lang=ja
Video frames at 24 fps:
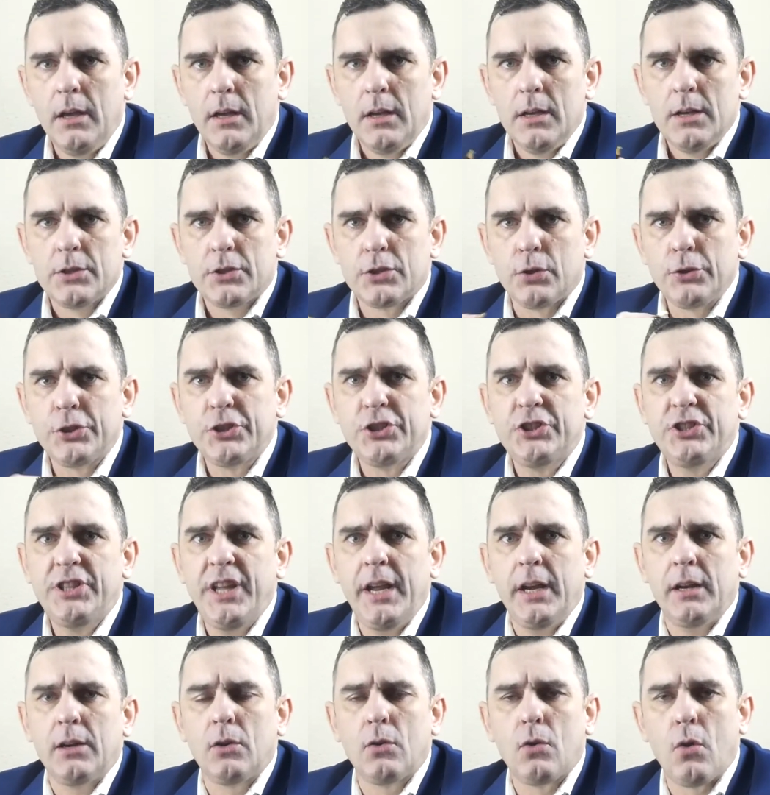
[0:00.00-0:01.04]
そし
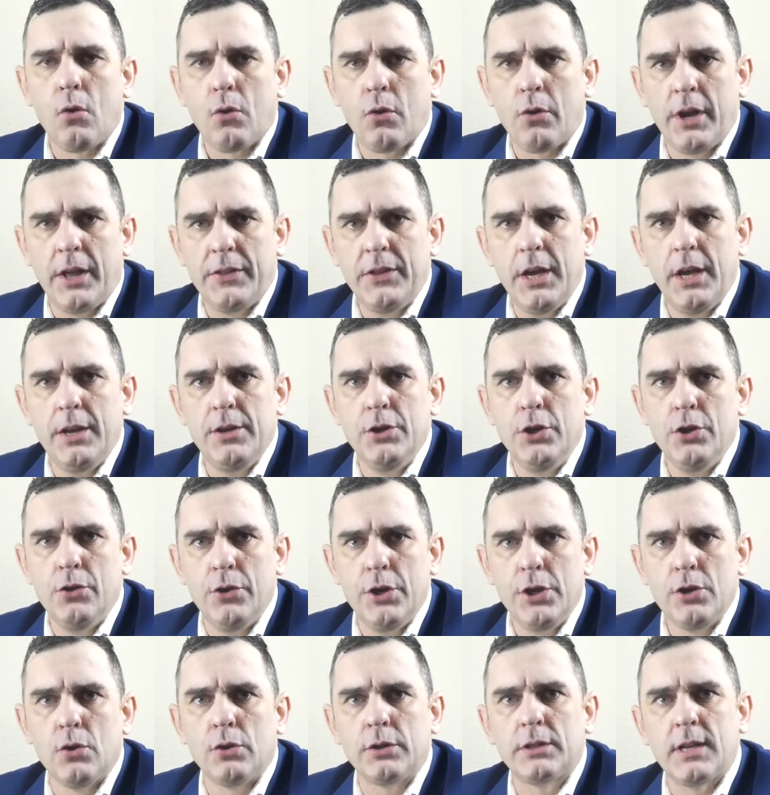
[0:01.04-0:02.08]
てコロナで入
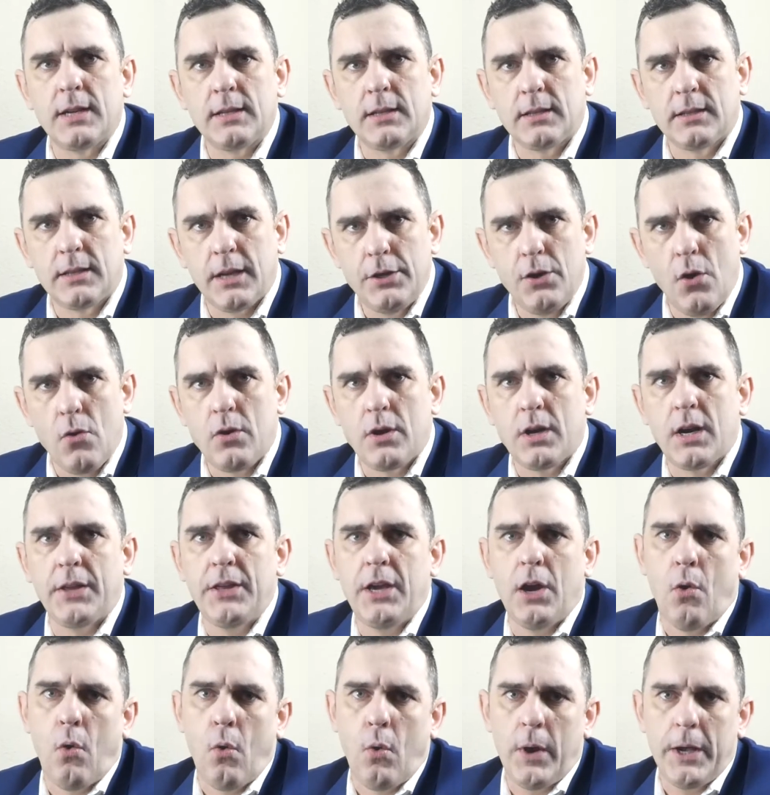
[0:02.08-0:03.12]
院後たった4日
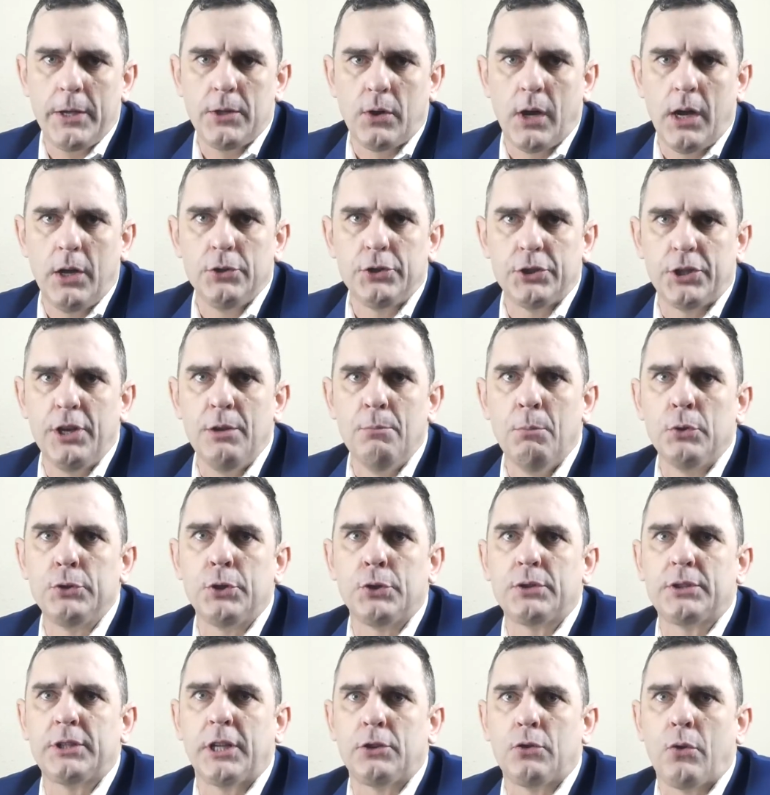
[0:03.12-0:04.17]
でホワイトハウスに
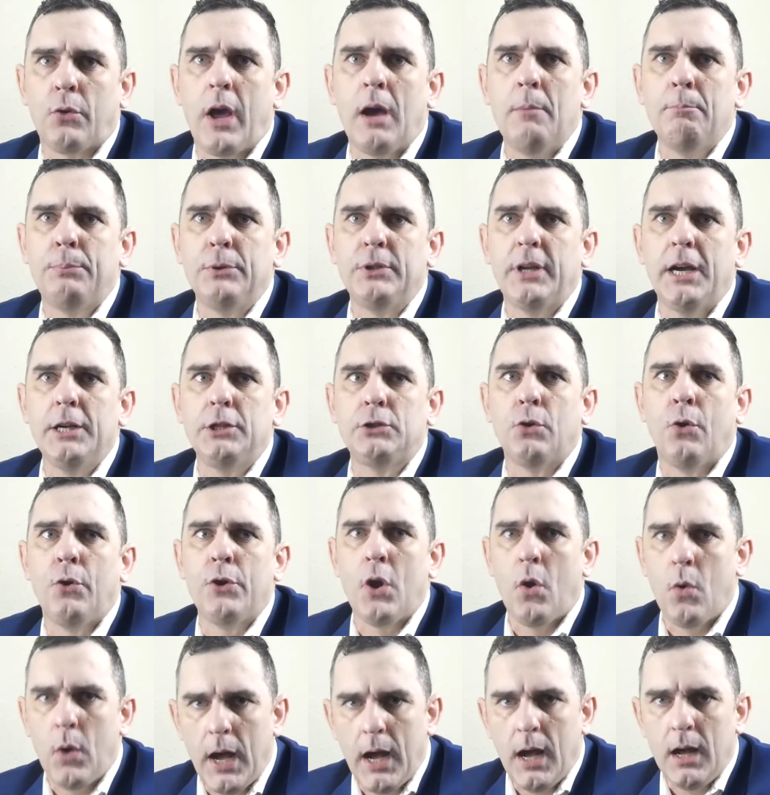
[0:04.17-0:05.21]
戻ったトランプ大統
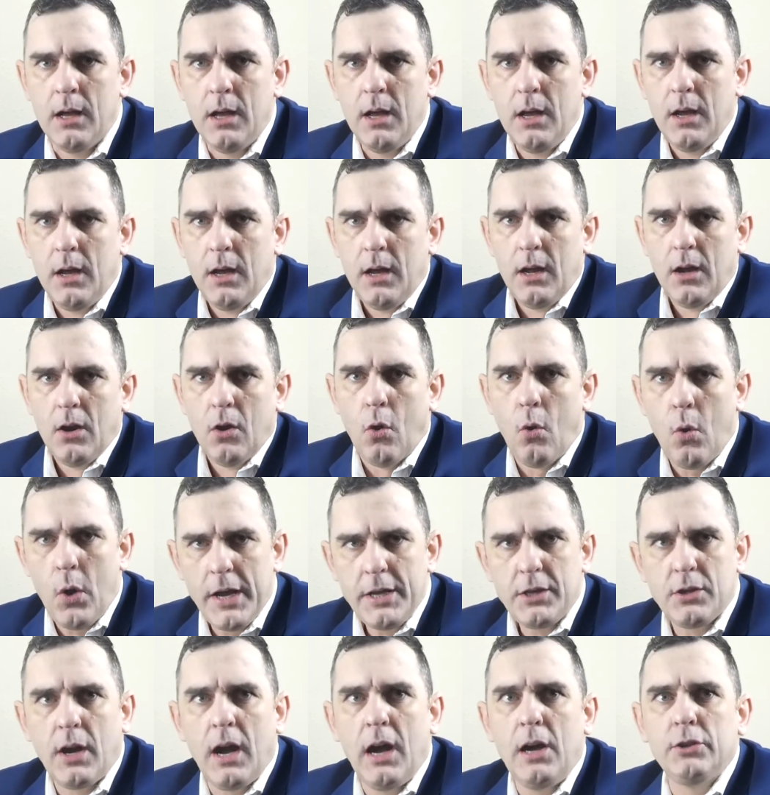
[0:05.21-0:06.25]
領は
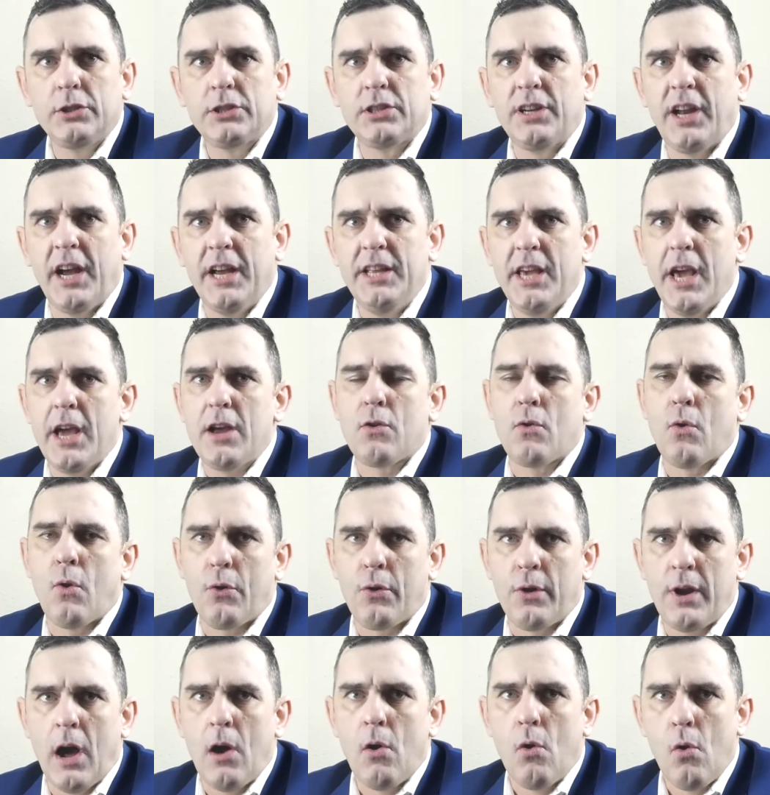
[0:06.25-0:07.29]
ホワイトハウス内で
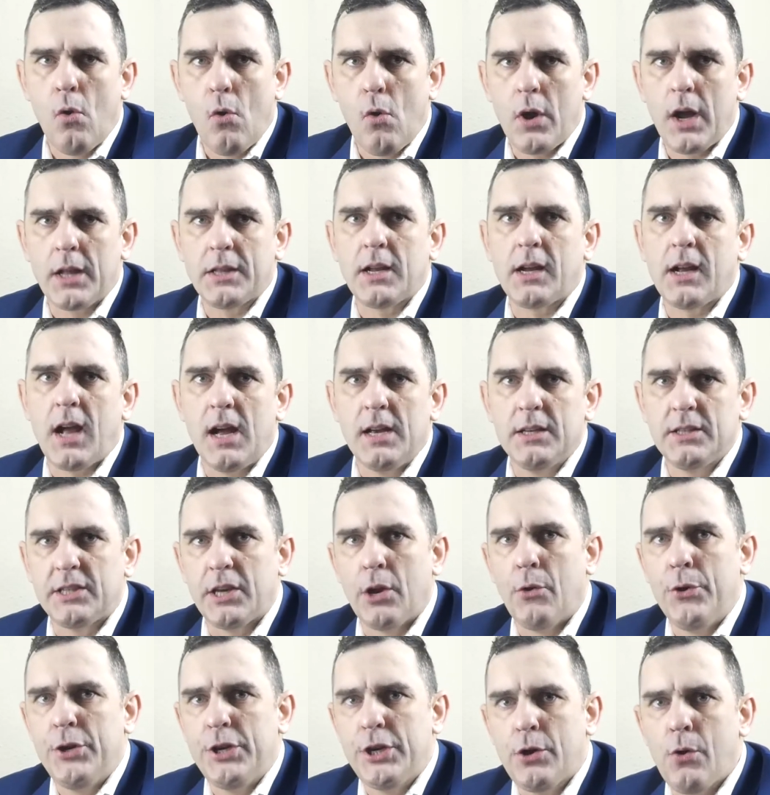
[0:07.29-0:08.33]
コロナ大型感
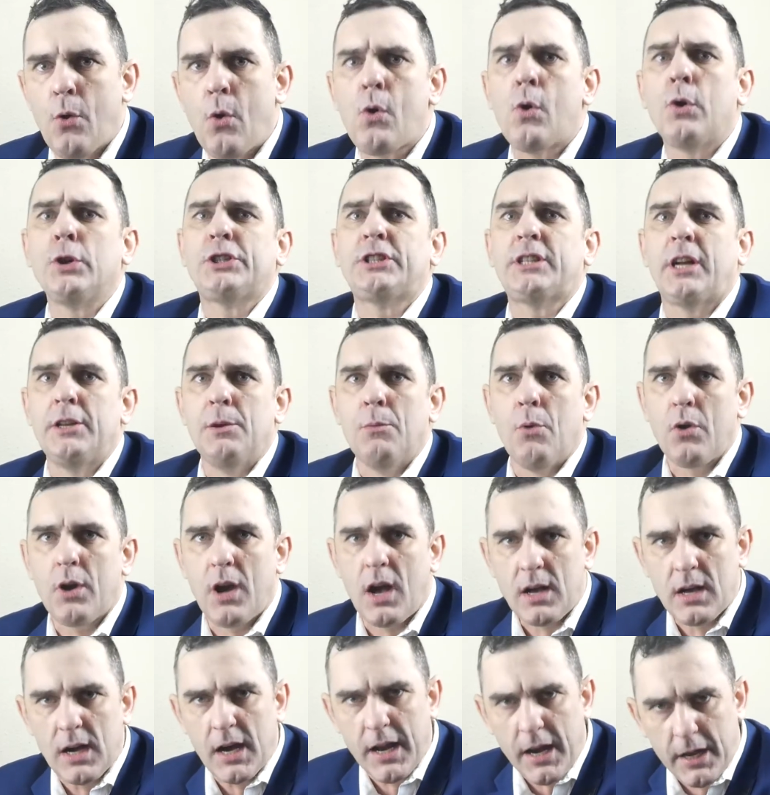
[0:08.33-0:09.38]
染を引き起こしたにも
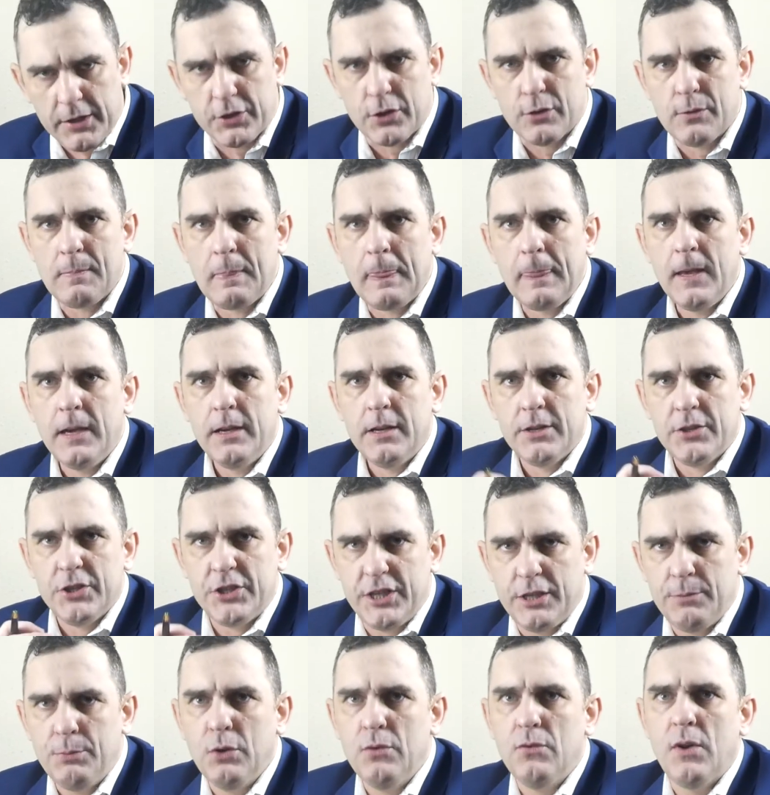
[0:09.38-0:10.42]
かかわらず
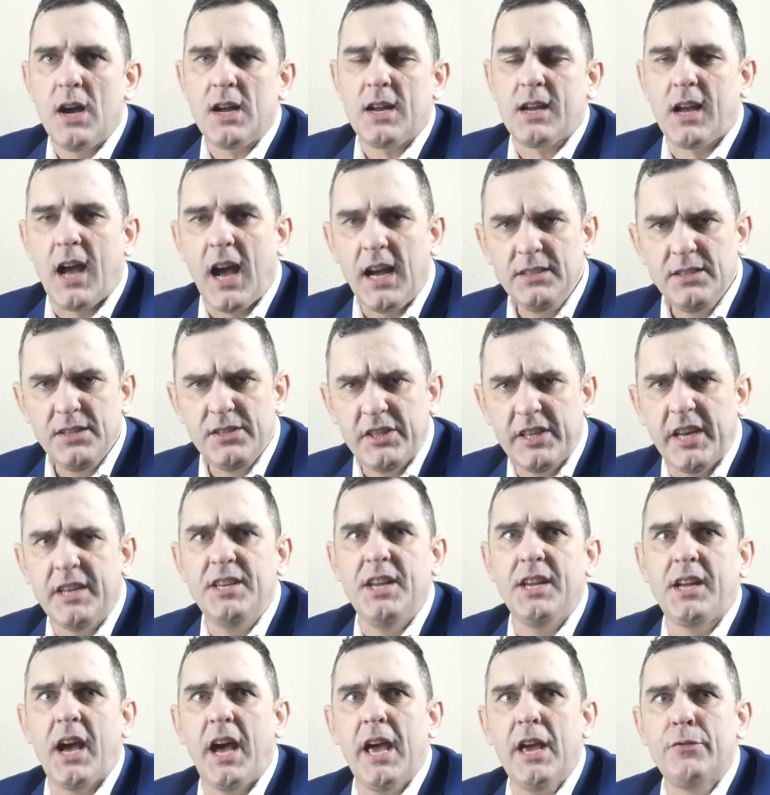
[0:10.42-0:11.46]
自分は完全
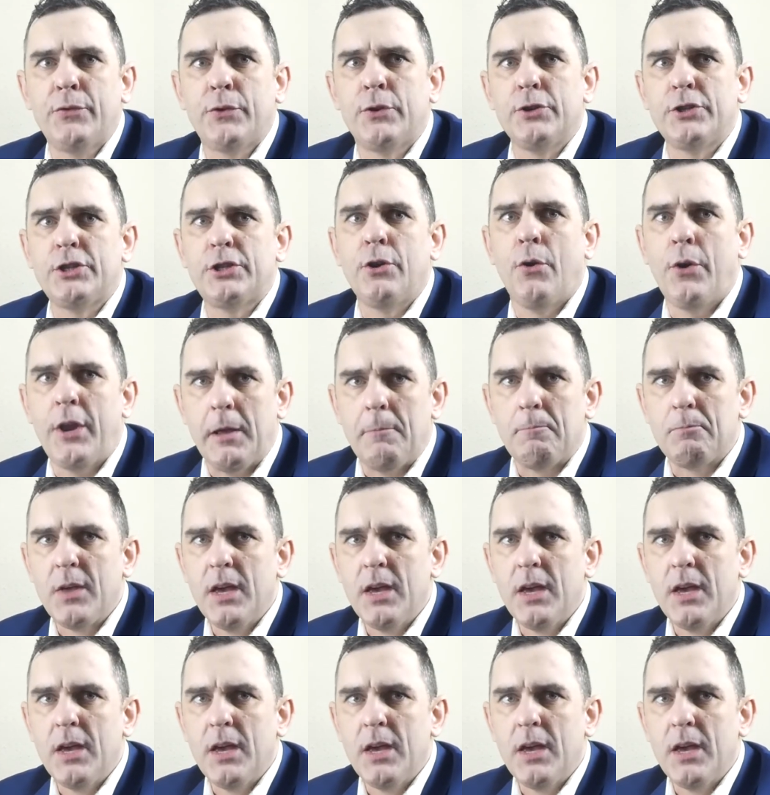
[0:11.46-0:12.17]
に回復しており